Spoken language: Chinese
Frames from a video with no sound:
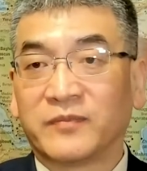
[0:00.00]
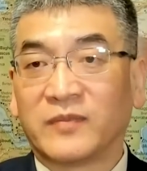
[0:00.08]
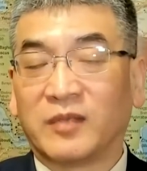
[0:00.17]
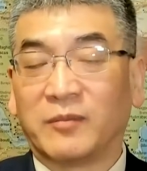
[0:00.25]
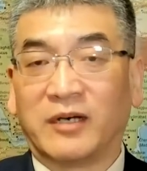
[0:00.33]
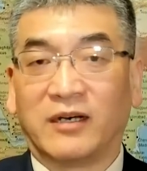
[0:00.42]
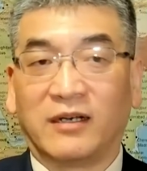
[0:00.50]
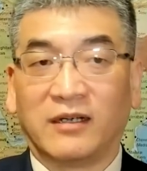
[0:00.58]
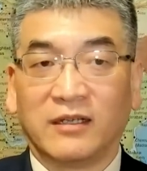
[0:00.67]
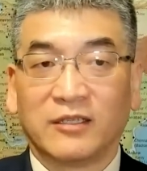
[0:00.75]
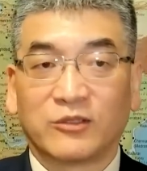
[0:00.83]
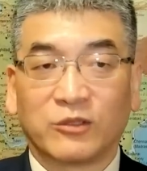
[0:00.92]
那
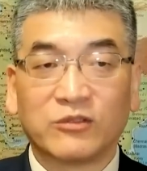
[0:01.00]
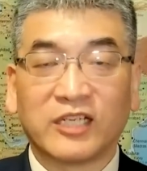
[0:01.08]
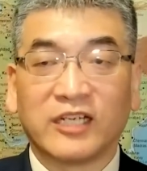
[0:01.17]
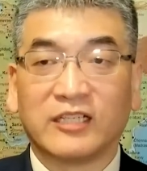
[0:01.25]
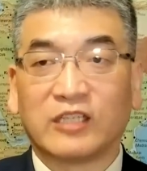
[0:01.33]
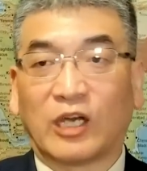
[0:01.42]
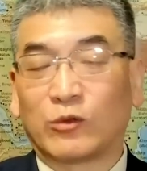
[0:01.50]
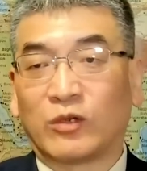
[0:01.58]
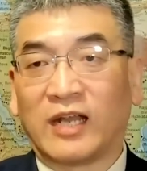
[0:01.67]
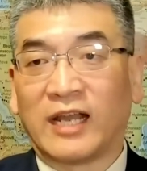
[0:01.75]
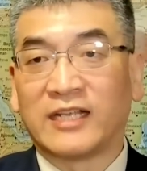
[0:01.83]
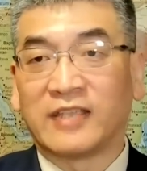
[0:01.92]
么从这个角度
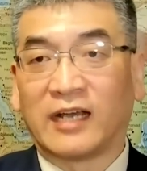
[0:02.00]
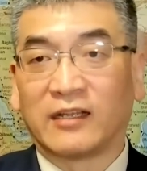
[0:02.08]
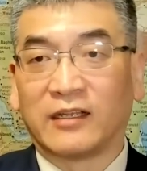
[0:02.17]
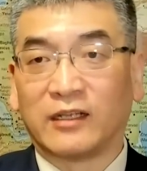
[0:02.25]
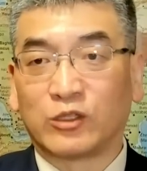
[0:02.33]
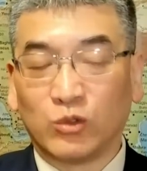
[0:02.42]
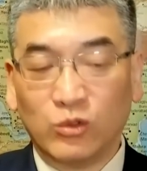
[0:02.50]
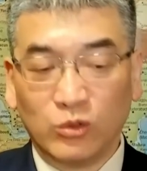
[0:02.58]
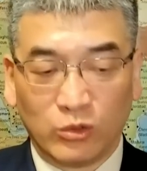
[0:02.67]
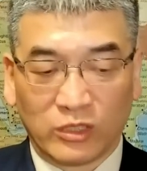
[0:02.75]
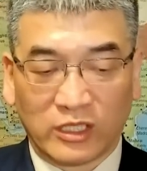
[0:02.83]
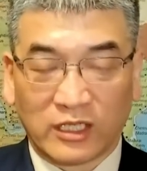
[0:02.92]
上来讲呢，中
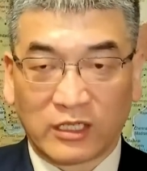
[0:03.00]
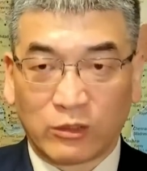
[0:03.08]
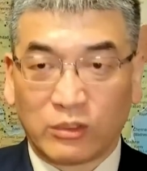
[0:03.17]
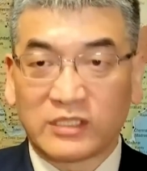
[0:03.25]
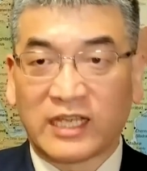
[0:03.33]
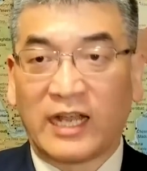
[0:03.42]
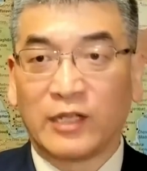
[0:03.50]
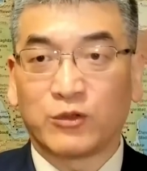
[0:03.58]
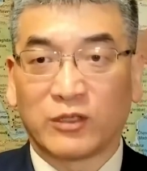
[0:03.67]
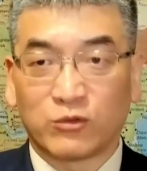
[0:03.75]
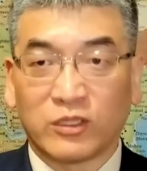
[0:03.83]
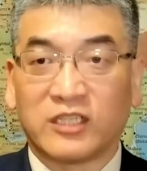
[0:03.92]
共的国家安
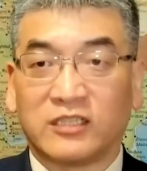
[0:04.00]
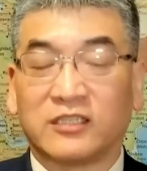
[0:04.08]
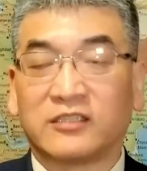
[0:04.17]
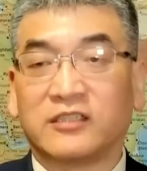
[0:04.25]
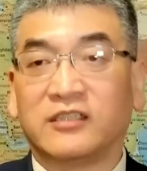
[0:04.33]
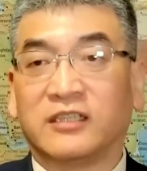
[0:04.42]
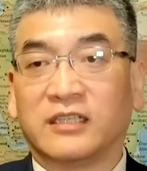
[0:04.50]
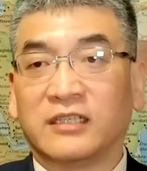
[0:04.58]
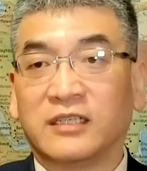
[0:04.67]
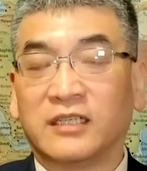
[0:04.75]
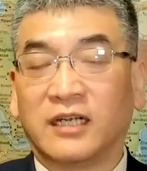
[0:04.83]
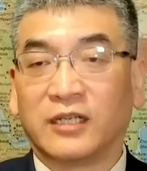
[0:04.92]
全最核心的
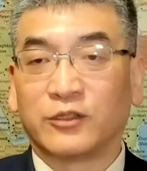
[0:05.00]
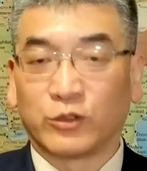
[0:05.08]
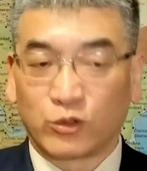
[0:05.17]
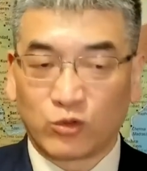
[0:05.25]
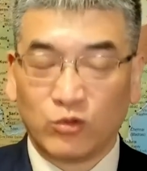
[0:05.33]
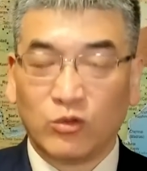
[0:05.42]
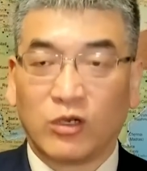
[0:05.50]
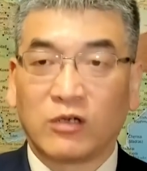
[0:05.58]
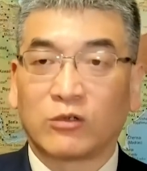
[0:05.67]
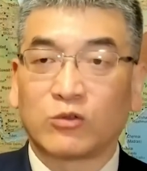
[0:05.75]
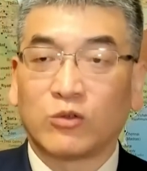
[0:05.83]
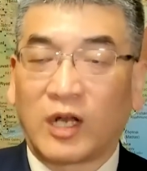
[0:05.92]
呃就是中
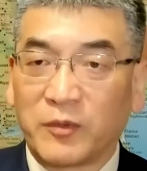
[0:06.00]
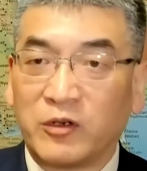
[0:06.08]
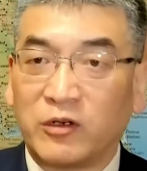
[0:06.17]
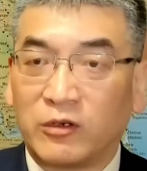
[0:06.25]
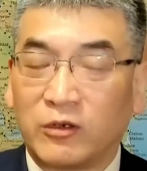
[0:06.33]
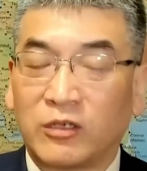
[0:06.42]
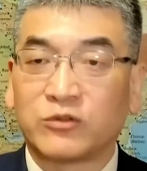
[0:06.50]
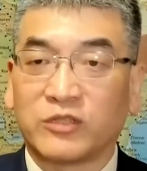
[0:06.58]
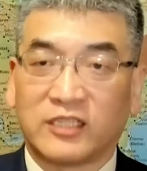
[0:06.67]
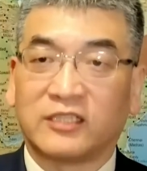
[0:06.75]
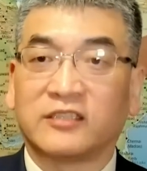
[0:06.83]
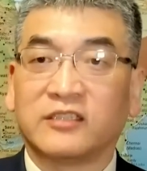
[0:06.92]
国中华人民共和国
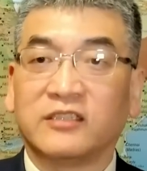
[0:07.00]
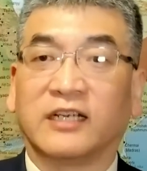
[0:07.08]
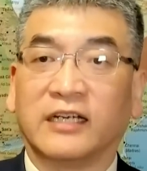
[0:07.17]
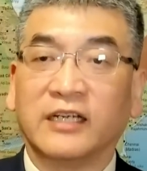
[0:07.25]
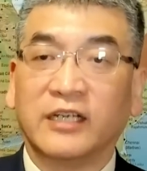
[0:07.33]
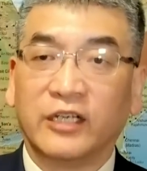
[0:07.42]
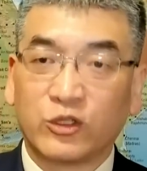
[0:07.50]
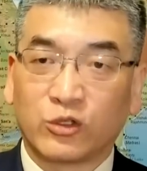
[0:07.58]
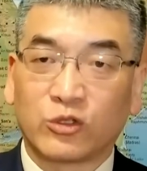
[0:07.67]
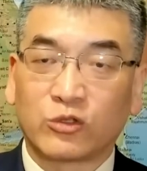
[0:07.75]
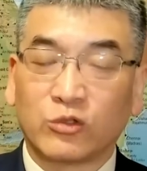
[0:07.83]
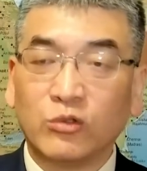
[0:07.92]
最核心的就
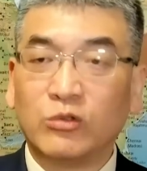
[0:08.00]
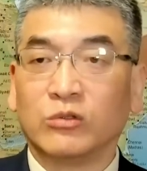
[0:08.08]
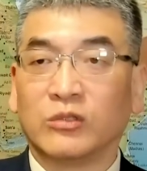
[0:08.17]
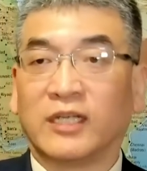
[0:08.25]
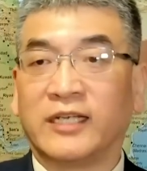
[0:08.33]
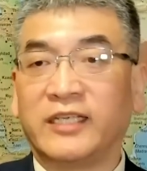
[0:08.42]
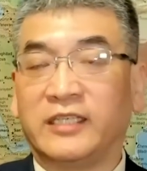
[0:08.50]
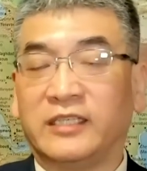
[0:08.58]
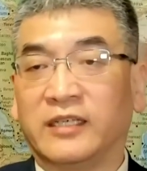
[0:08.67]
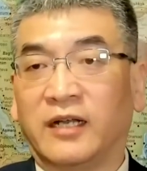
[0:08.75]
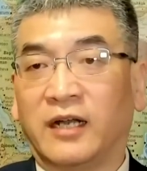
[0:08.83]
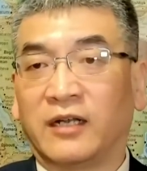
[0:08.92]
是中共的利
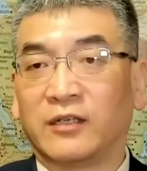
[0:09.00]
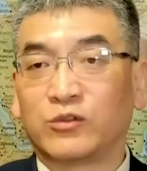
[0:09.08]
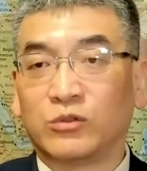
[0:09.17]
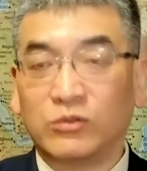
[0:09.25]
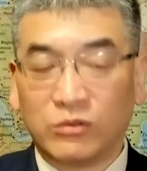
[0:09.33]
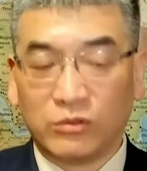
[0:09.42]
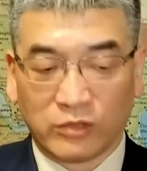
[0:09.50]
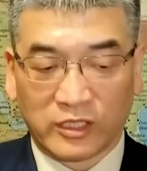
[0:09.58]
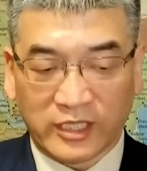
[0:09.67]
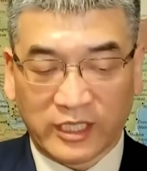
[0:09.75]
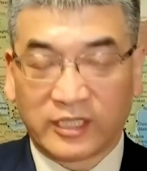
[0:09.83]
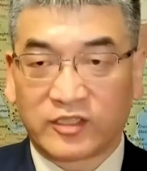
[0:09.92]
益啊，中共的
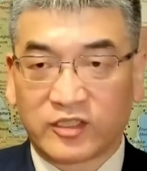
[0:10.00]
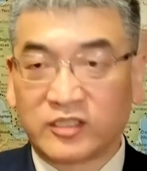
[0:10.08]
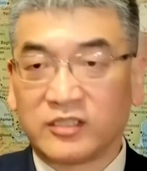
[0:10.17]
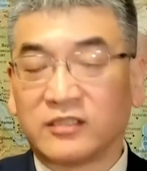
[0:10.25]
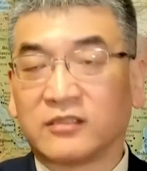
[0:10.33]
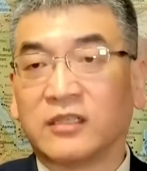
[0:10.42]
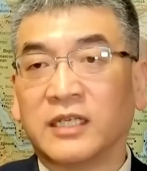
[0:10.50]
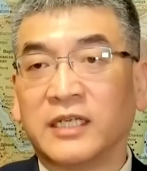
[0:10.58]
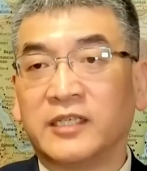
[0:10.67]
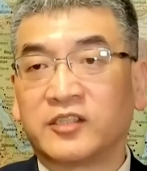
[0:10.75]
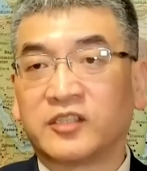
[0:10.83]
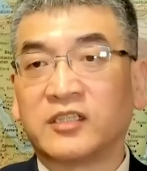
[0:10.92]
这个执政
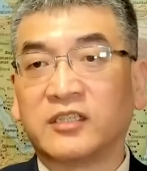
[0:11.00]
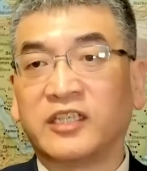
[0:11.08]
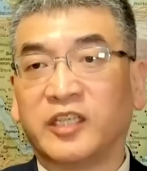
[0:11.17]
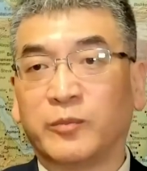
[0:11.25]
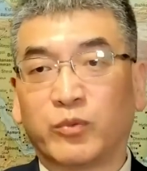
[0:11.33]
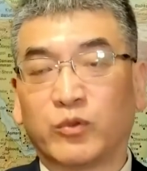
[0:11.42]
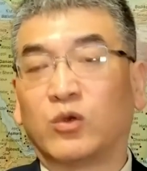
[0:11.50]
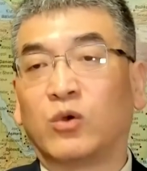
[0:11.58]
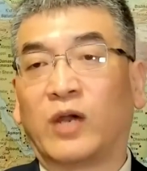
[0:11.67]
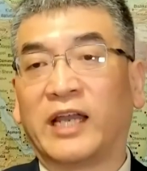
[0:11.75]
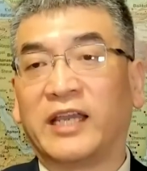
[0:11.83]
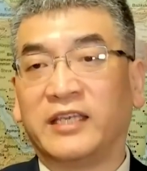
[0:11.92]
执政利益不容
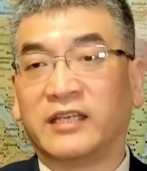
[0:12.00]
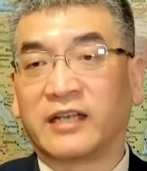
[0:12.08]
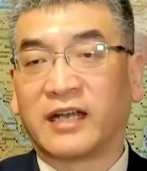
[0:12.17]
怀疑。